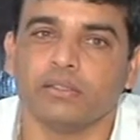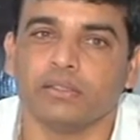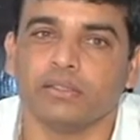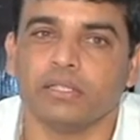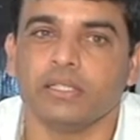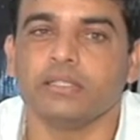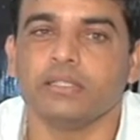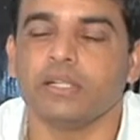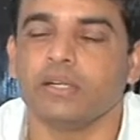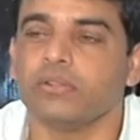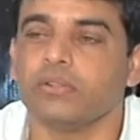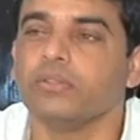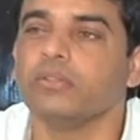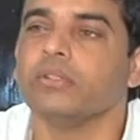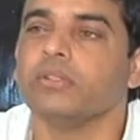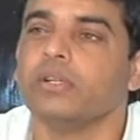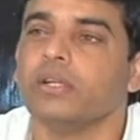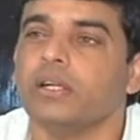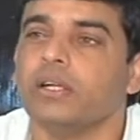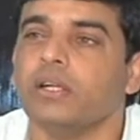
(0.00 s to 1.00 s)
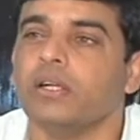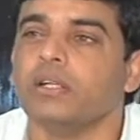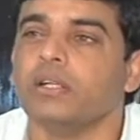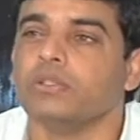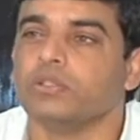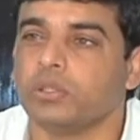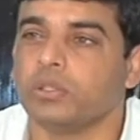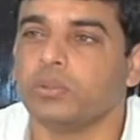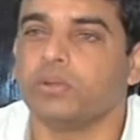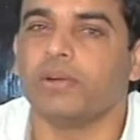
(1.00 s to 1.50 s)
తీశాడు
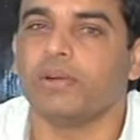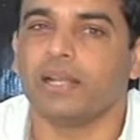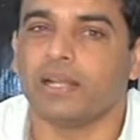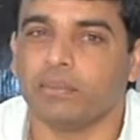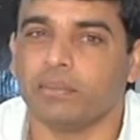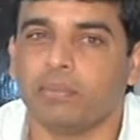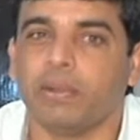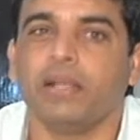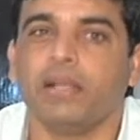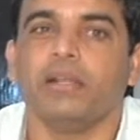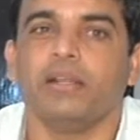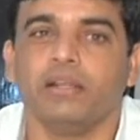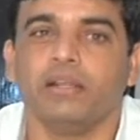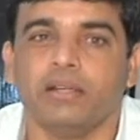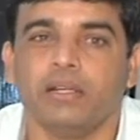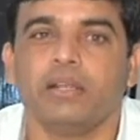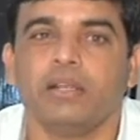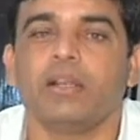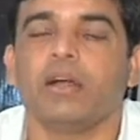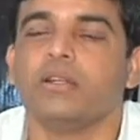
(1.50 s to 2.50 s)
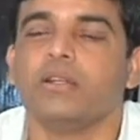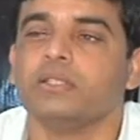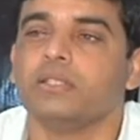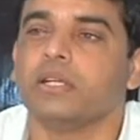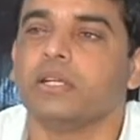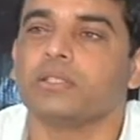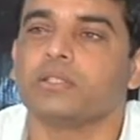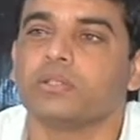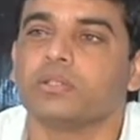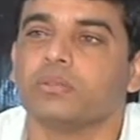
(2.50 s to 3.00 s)
సో ఇప్పుడు వాళ్ళ అబ్బాయిని లాంచ్
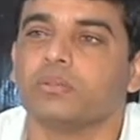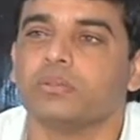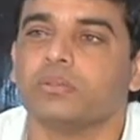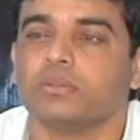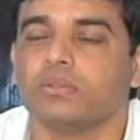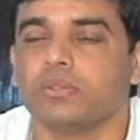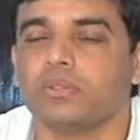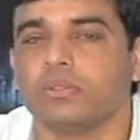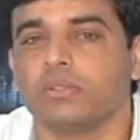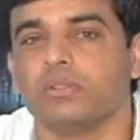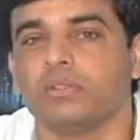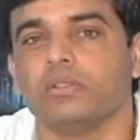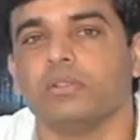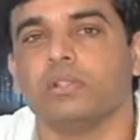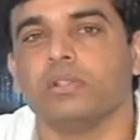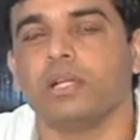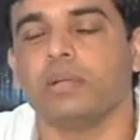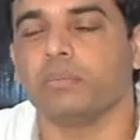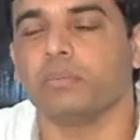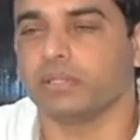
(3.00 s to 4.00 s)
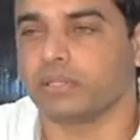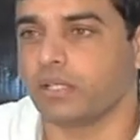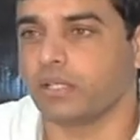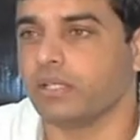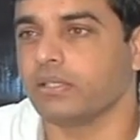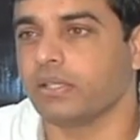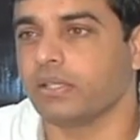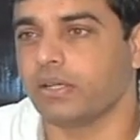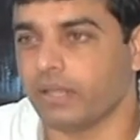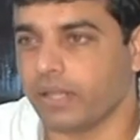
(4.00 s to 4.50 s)
చేస్తూ ఎంఎస్
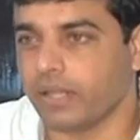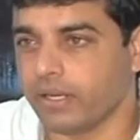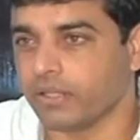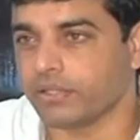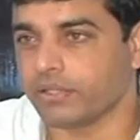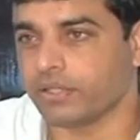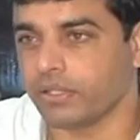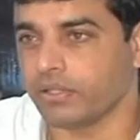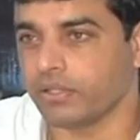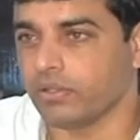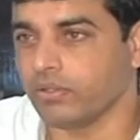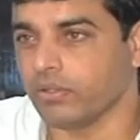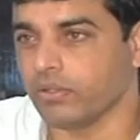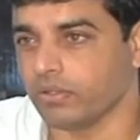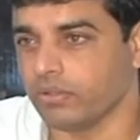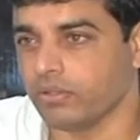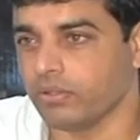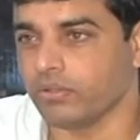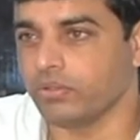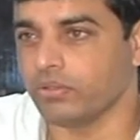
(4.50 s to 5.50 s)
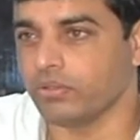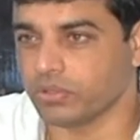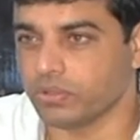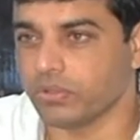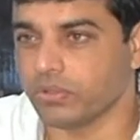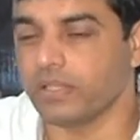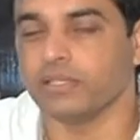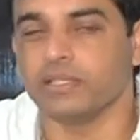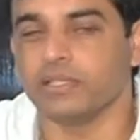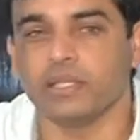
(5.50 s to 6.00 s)
రాజు గారి డైరెక్షన్లో
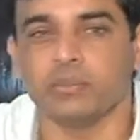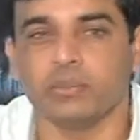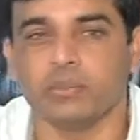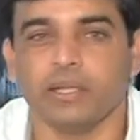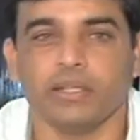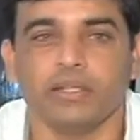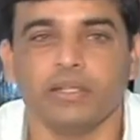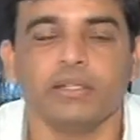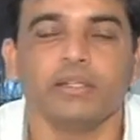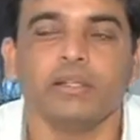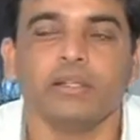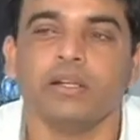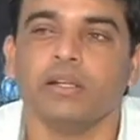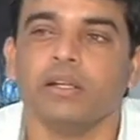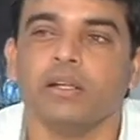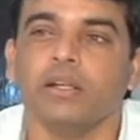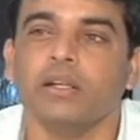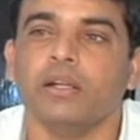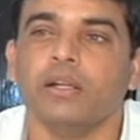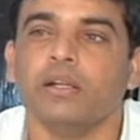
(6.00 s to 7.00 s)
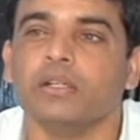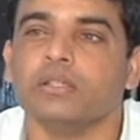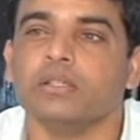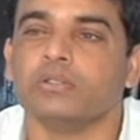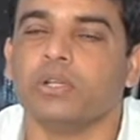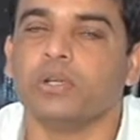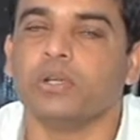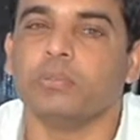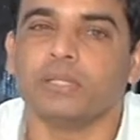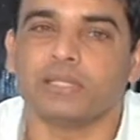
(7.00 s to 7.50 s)
వస్తున్న సినిమా ఇది
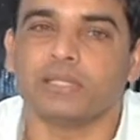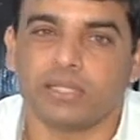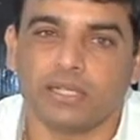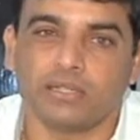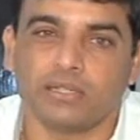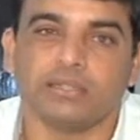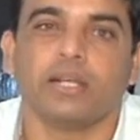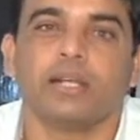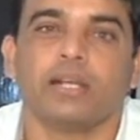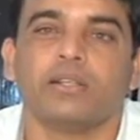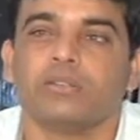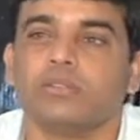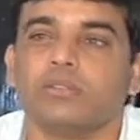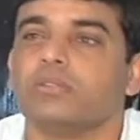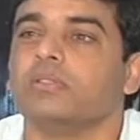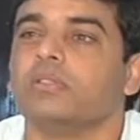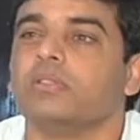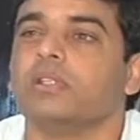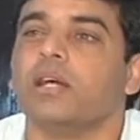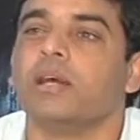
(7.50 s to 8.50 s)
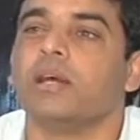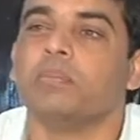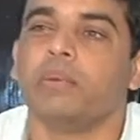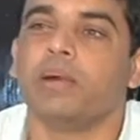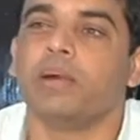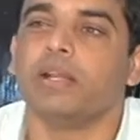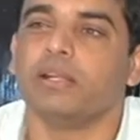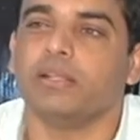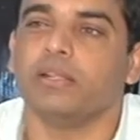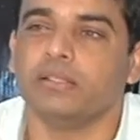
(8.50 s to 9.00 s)
సో ఎంఎస్ రాజు గారు
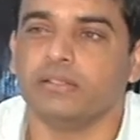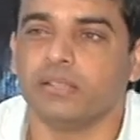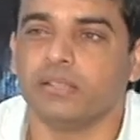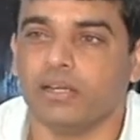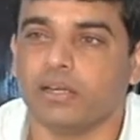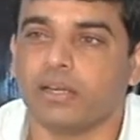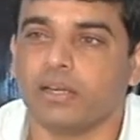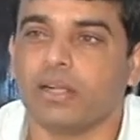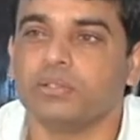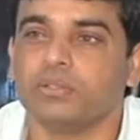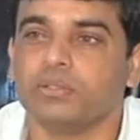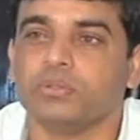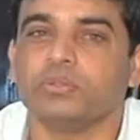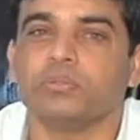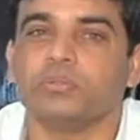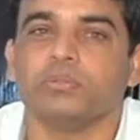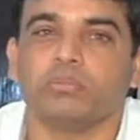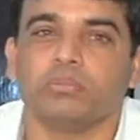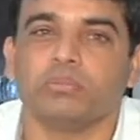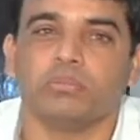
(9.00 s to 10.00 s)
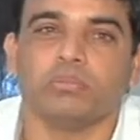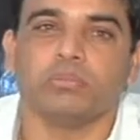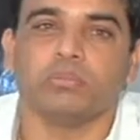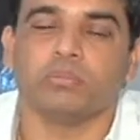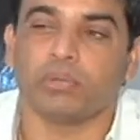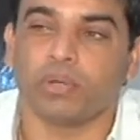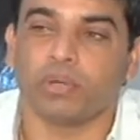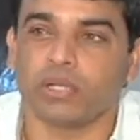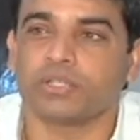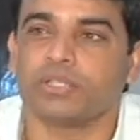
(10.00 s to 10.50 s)
అబ్బాయి దిల్ రాజు
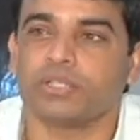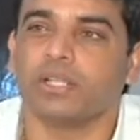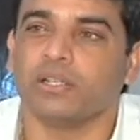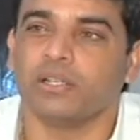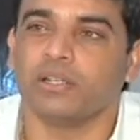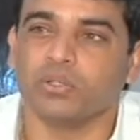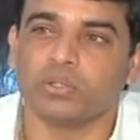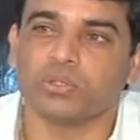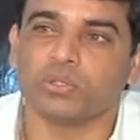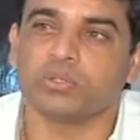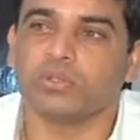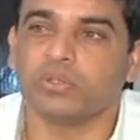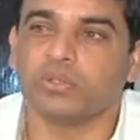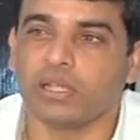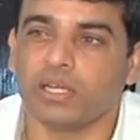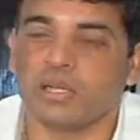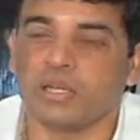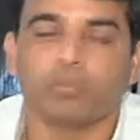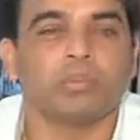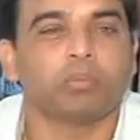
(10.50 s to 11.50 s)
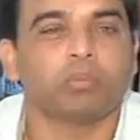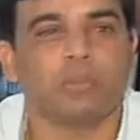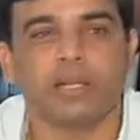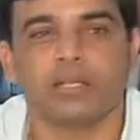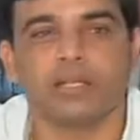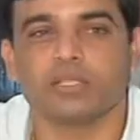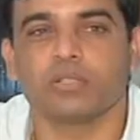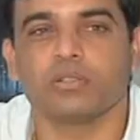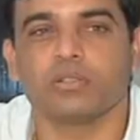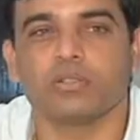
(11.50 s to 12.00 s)
ప్రొడక్షన్లో వస్తుందన్నప్పుడు
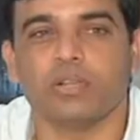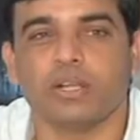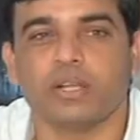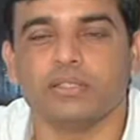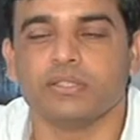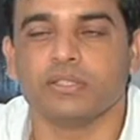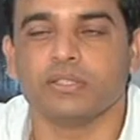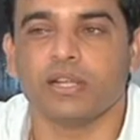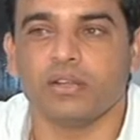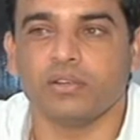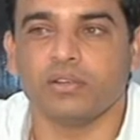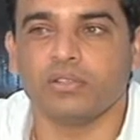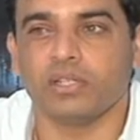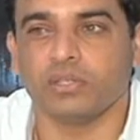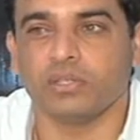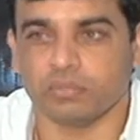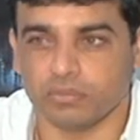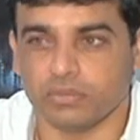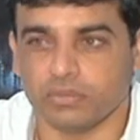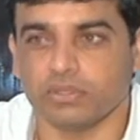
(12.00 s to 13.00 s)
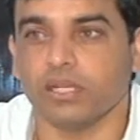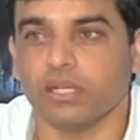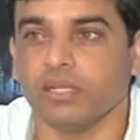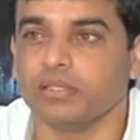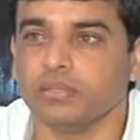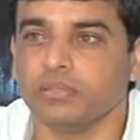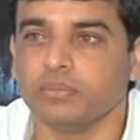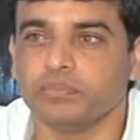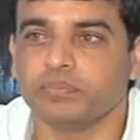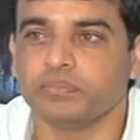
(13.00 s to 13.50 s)
ప్రేక్షకుల అంచనాలు ఉండడం
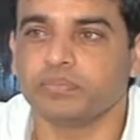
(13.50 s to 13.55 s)
సహజం